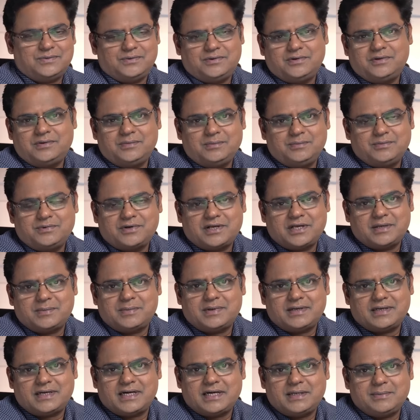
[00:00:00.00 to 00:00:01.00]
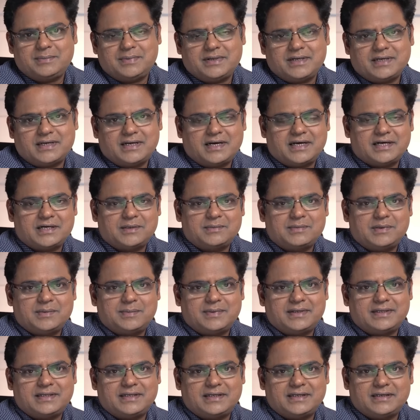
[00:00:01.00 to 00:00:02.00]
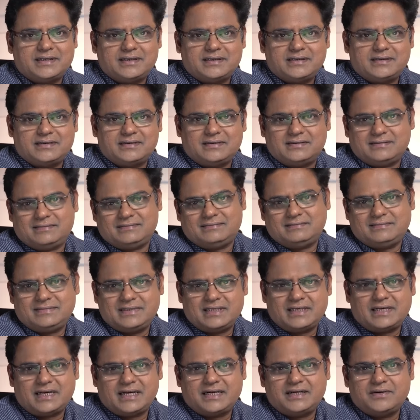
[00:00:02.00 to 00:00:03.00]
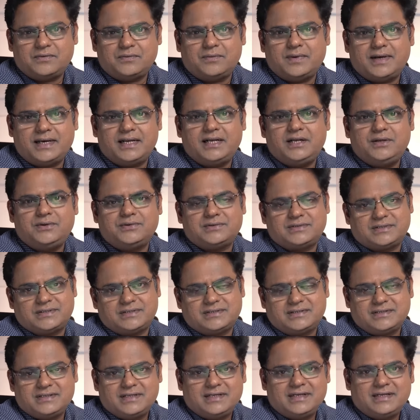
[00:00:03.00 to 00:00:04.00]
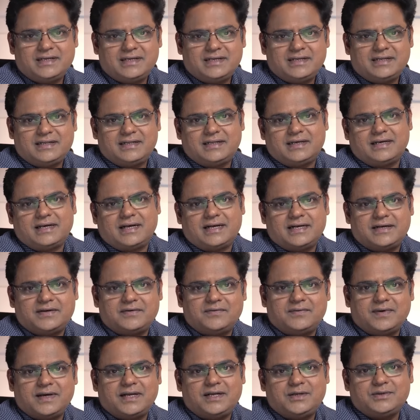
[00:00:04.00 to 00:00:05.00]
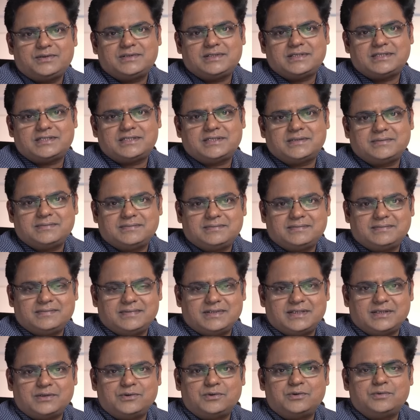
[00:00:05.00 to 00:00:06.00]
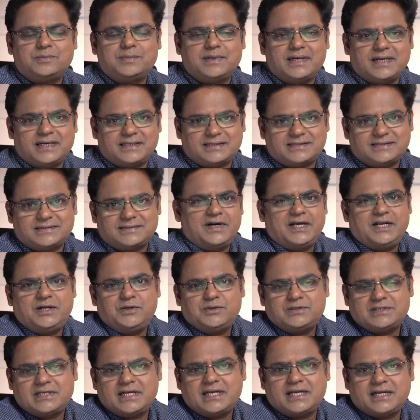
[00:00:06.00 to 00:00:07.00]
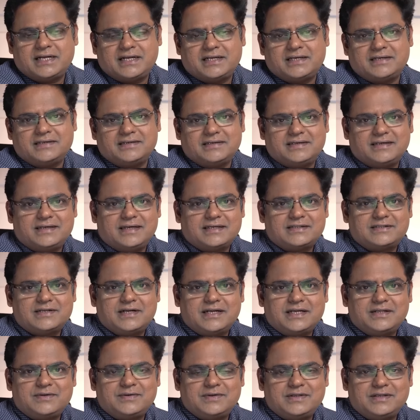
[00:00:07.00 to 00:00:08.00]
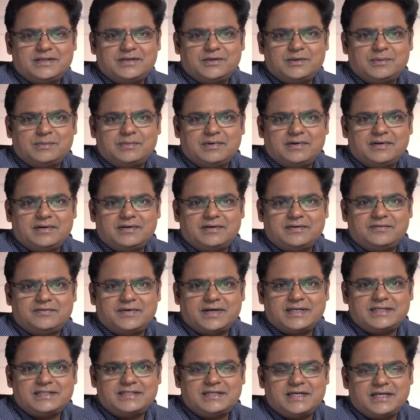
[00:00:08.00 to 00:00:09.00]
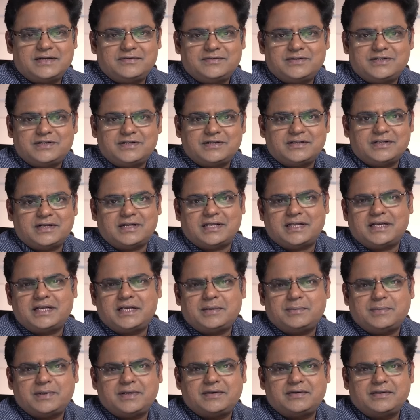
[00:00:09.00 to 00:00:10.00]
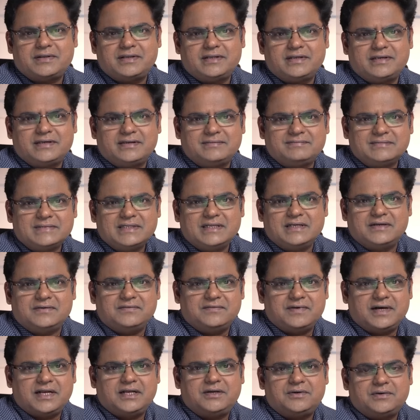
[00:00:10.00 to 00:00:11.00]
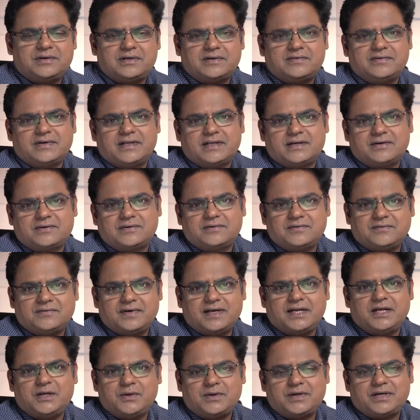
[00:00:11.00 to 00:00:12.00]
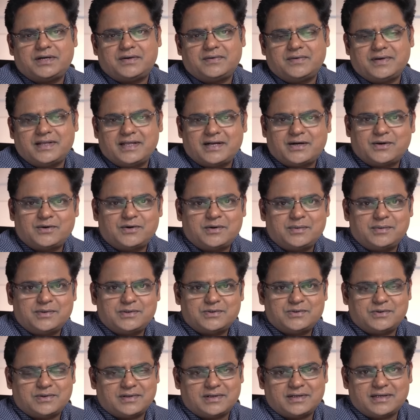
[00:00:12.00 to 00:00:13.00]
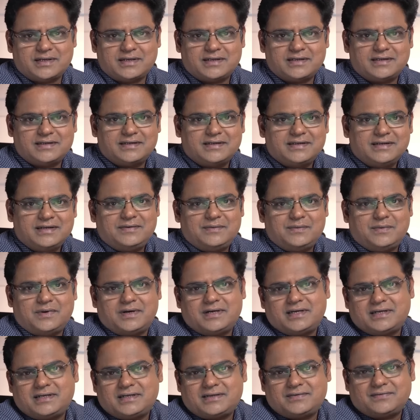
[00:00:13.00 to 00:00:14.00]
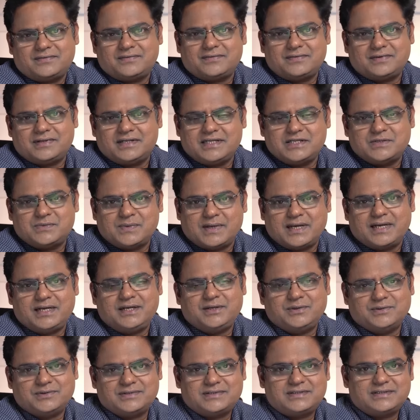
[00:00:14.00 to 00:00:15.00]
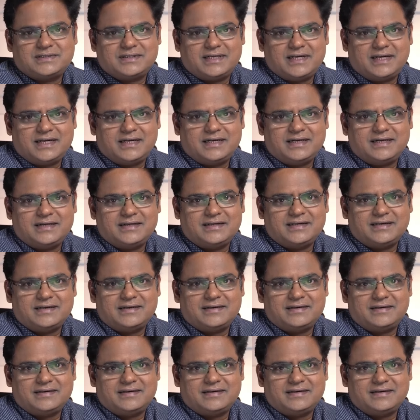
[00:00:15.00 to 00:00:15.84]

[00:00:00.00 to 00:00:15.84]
ஒரு முக்கியமான அடிப்படை காரணமாக பார்த்திங்கன்னா த கைண்ட் ஆஃப் வேல்யூஸ் த கைண்ட் ஆஃப் வேல்யூ சிஸ்டம் த குரூப் ஹேஸ் வேல்யூஸ்னால் என்ன ஆக்சுவலாக இது வந்து ரொம்ப ஃபேன்சியான விஷயம் தான் நிறைய பேர் வந்து வேல்யூ ட்ரிவனாக இருக்கணும் வேல்யூ ட்ரிவனாக இருக்கணும் அப்படின்னு சொல்கிறாங்க வாட் ஆர் தீஸ் வேல்யூஸ் அண்ட்